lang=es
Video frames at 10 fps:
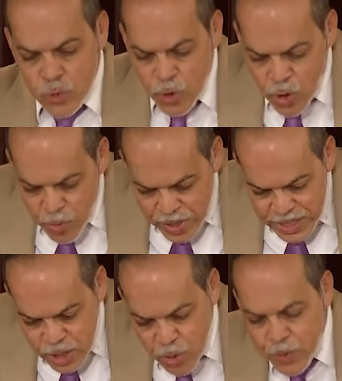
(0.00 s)
estuvo
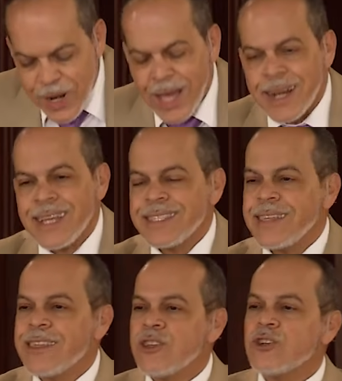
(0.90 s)
convencido por la
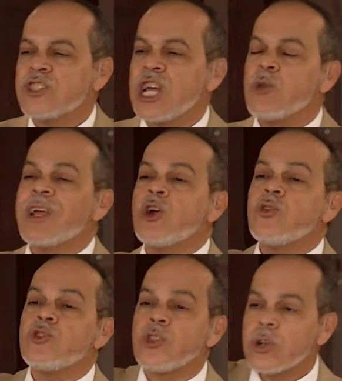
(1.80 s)
gracia de Dios que lo
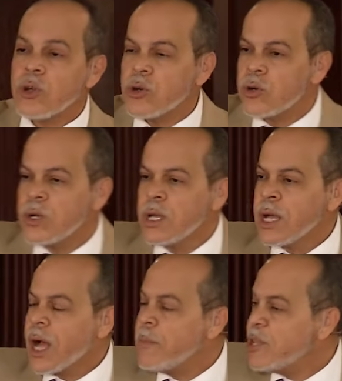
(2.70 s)
encontró
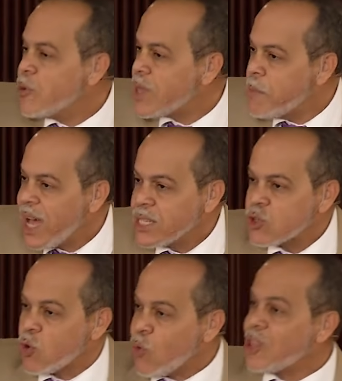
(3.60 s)
camino a
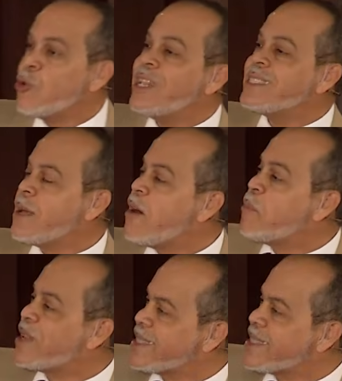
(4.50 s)
Damasco. Cuando él estaba